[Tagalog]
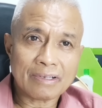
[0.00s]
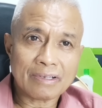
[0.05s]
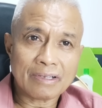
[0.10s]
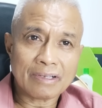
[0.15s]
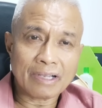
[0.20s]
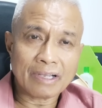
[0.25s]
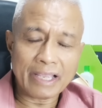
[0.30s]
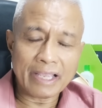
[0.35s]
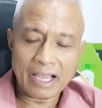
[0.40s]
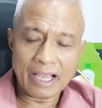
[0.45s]

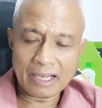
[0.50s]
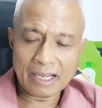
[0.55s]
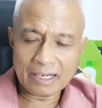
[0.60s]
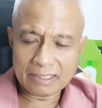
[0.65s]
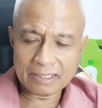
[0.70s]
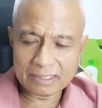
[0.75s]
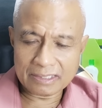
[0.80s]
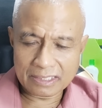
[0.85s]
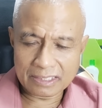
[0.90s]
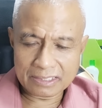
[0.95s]
Kaya
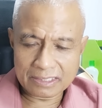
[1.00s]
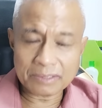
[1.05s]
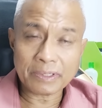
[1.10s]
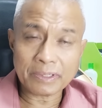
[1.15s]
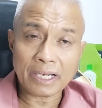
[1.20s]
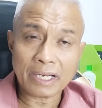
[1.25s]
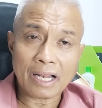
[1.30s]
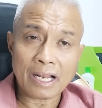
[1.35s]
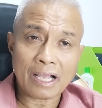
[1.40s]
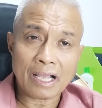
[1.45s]
ang
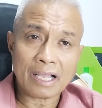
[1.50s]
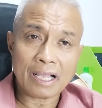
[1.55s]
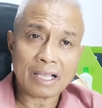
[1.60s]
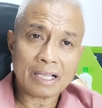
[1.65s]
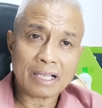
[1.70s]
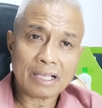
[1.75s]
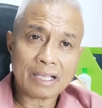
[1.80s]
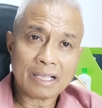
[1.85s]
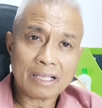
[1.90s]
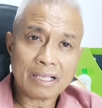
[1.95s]
desisyon nila,
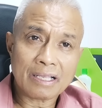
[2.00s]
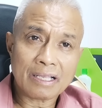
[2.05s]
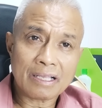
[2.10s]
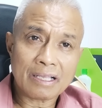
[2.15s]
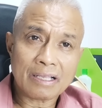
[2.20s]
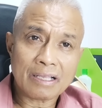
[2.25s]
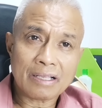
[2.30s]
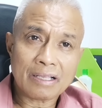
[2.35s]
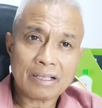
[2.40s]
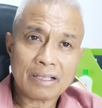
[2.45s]

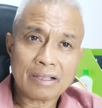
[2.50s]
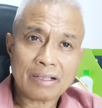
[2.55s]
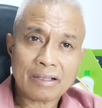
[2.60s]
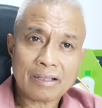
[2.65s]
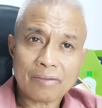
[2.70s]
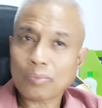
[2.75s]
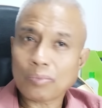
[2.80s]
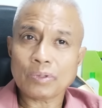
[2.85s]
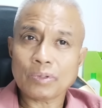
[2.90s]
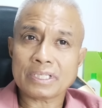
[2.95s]

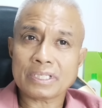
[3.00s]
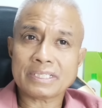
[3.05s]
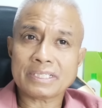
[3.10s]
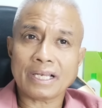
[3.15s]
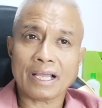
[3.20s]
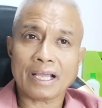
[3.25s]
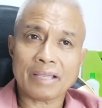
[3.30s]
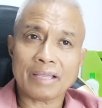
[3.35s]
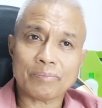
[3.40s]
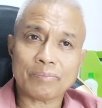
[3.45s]
punta
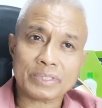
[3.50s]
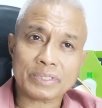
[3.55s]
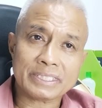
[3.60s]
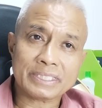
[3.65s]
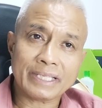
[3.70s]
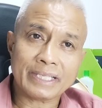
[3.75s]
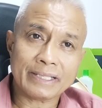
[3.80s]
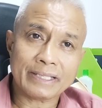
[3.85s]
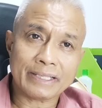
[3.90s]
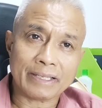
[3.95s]
sila kay
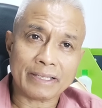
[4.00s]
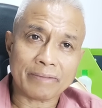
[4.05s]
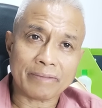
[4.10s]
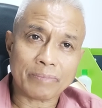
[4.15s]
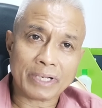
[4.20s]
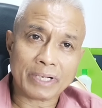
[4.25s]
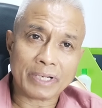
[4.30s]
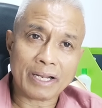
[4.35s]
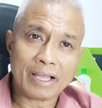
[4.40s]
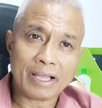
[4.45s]
presidente
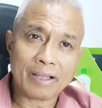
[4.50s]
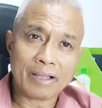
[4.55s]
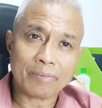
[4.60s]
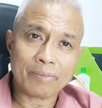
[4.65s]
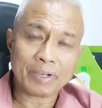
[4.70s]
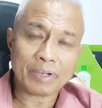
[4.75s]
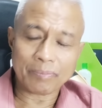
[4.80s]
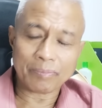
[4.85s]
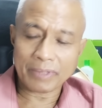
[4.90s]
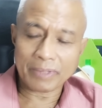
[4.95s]
para
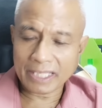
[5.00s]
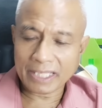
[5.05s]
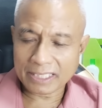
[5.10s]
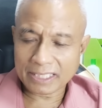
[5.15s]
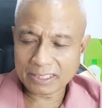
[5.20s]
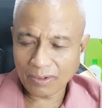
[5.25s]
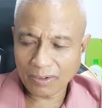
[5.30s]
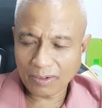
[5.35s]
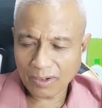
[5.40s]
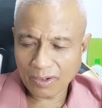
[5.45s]
mag-meeting.
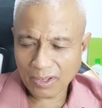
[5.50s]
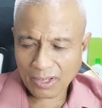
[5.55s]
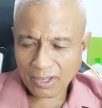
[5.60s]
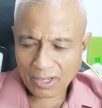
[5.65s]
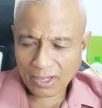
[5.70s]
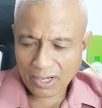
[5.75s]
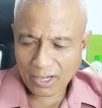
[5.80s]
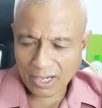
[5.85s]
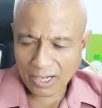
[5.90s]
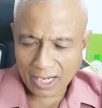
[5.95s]
So,
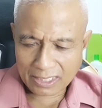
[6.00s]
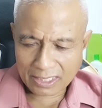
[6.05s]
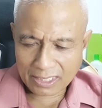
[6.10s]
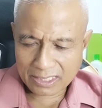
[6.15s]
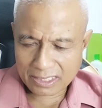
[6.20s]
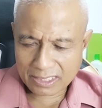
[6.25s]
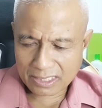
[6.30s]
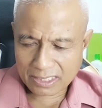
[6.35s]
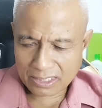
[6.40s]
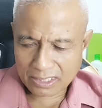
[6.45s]

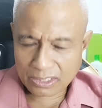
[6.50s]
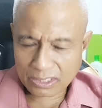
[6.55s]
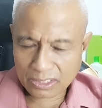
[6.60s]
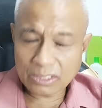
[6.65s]
last